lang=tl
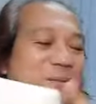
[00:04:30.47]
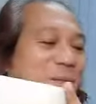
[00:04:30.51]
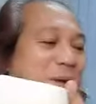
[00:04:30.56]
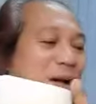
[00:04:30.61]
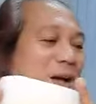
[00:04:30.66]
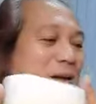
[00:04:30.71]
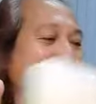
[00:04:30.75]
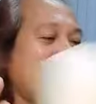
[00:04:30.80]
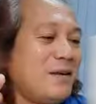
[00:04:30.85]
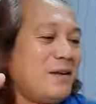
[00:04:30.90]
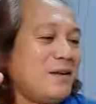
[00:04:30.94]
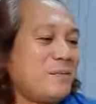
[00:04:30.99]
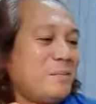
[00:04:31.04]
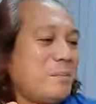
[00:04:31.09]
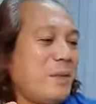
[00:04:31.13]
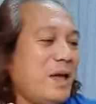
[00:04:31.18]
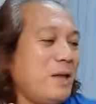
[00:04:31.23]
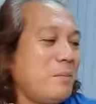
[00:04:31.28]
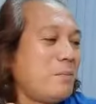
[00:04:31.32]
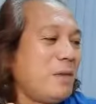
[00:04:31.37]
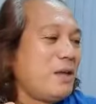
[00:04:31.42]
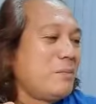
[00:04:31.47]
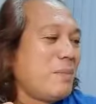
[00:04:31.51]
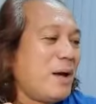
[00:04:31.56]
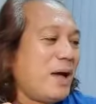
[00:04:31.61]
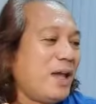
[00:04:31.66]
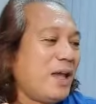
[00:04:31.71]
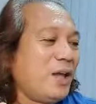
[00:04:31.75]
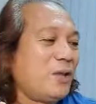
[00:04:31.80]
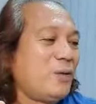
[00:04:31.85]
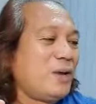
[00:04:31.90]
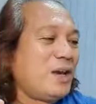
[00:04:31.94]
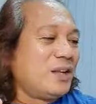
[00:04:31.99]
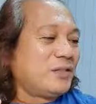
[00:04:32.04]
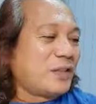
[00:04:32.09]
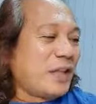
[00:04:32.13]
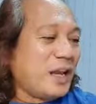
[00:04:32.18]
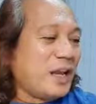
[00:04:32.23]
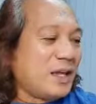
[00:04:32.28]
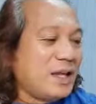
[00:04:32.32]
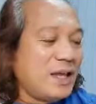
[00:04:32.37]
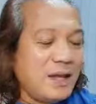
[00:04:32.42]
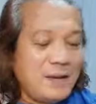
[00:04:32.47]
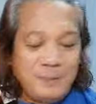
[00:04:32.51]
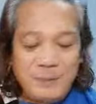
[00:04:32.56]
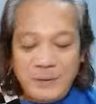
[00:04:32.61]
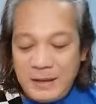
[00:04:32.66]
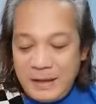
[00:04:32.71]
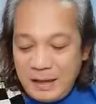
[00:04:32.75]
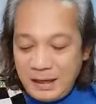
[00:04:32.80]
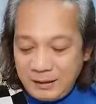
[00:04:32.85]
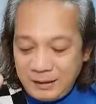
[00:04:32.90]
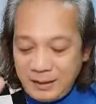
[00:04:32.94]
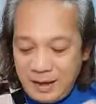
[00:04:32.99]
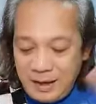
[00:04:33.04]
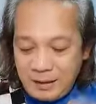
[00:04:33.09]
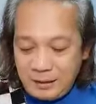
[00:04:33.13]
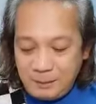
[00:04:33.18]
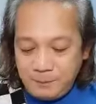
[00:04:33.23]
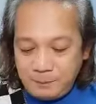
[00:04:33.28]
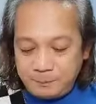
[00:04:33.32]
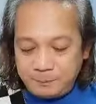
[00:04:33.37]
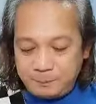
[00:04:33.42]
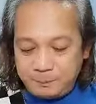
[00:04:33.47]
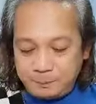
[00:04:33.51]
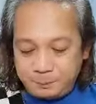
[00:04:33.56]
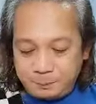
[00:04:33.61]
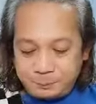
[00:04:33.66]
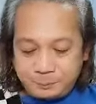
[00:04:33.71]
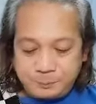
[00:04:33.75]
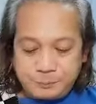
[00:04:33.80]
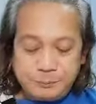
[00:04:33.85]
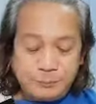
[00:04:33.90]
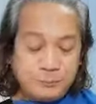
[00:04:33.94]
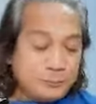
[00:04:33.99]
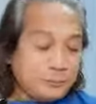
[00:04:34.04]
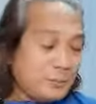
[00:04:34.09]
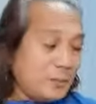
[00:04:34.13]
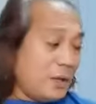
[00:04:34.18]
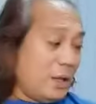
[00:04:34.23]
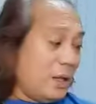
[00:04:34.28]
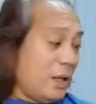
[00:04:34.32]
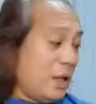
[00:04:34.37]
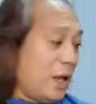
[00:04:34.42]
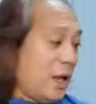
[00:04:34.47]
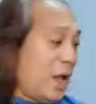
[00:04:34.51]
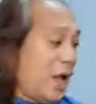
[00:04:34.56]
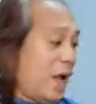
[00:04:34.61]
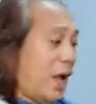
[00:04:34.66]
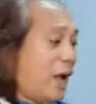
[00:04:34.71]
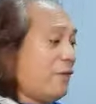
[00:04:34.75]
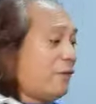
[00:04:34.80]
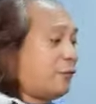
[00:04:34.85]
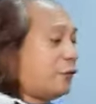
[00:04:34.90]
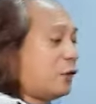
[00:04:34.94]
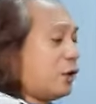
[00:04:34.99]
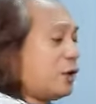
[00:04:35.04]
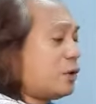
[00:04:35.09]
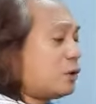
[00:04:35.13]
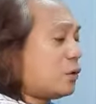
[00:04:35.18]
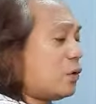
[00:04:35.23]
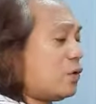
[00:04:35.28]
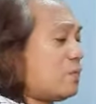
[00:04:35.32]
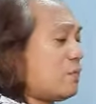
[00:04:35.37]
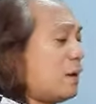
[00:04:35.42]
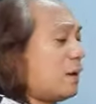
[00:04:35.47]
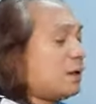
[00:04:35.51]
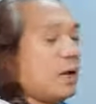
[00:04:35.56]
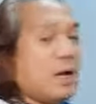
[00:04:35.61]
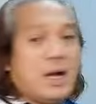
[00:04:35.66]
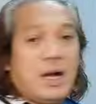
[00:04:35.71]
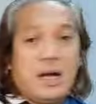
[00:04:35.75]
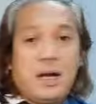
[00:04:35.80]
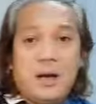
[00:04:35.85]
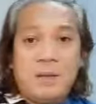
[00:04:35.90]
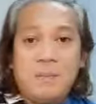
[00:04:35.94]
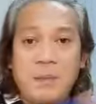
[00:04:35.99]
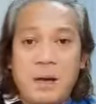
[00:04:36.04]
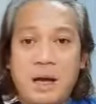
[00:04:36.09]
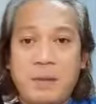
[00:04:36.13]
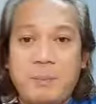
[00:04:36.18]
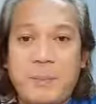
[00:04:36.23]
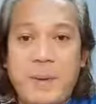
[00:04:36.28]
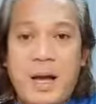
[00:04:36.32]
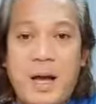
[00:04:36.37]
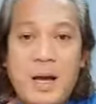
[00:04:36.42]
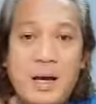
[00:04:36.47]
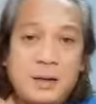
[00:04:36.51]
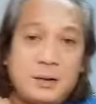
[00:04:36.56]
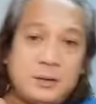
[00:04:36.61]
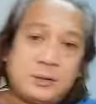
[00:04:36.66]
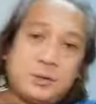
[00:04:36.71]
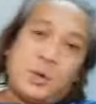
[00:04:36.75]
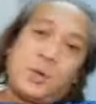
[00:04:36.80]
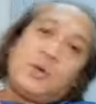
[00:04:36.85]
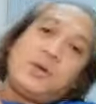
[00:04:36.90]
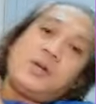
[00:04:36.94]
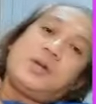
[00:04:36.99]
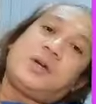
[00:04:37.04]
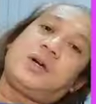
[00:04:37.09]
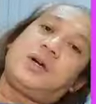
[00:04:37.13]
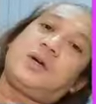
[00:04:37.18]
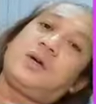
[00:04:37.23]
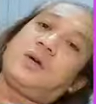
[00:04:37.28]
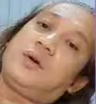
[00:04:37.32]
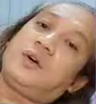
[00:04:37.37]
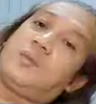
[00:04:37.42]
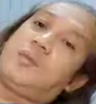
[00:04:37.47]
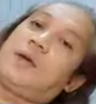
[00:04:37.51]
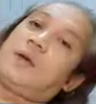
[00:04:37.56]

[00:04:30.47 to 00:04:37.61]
diba? May, may, may ano lang talaga eh. And then, after kong mag, uh, makapag-toner or